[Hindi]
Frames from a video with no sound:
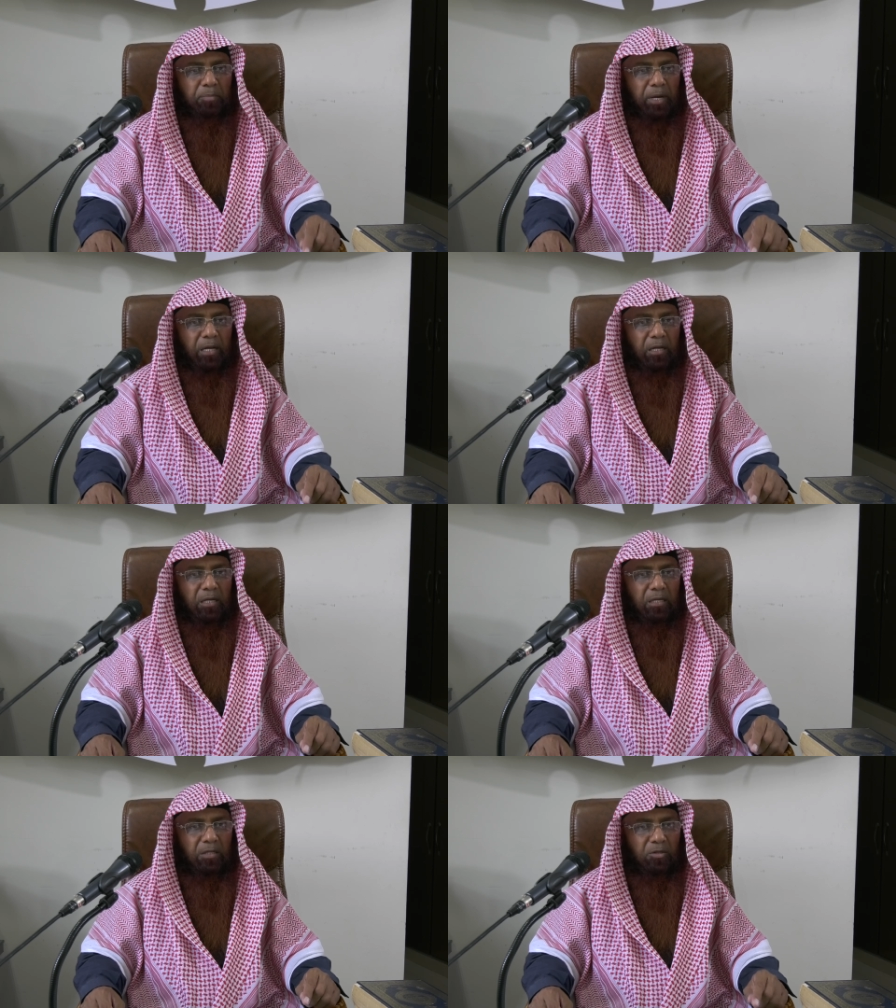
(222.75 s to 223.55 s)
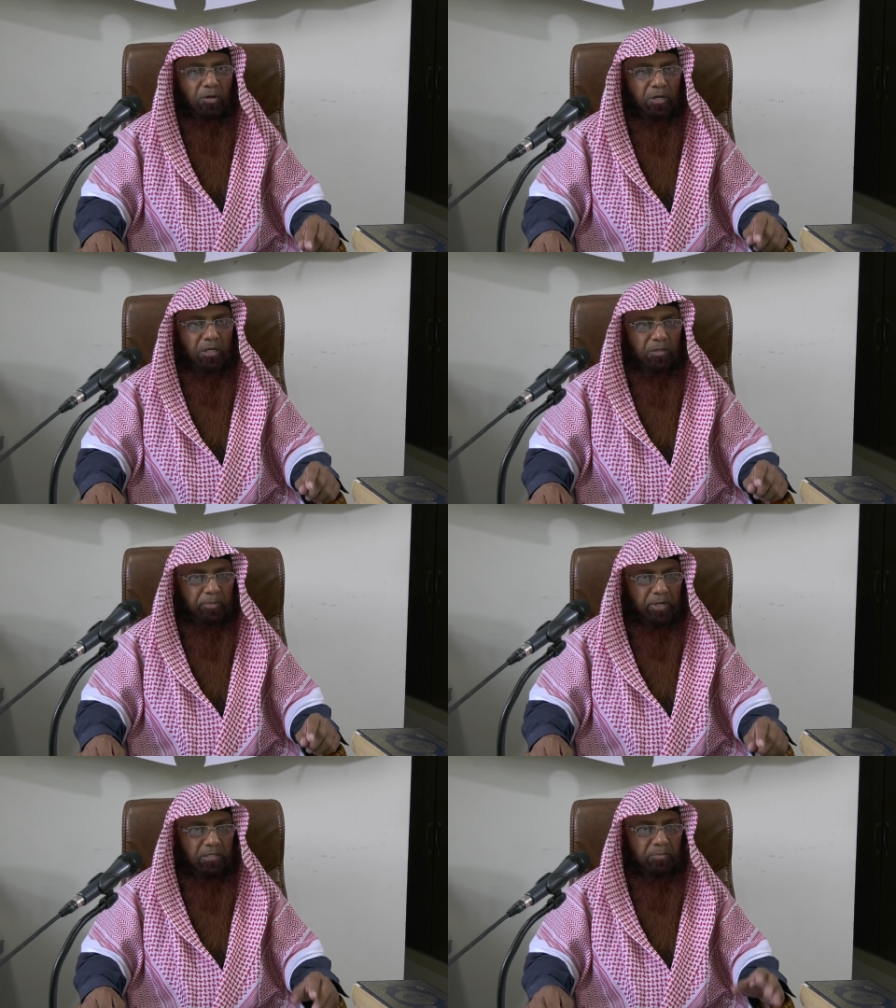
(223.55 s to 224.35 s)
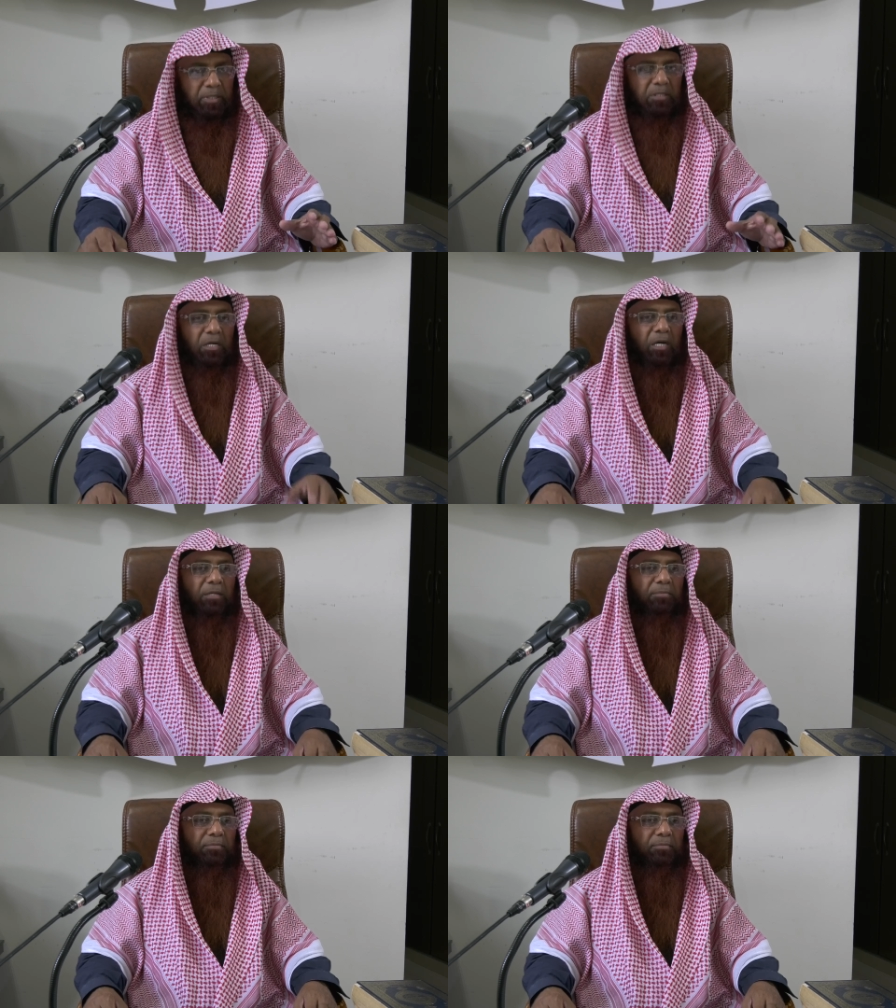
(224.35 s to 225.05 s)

पहले ये तोहद परस्त बन जाए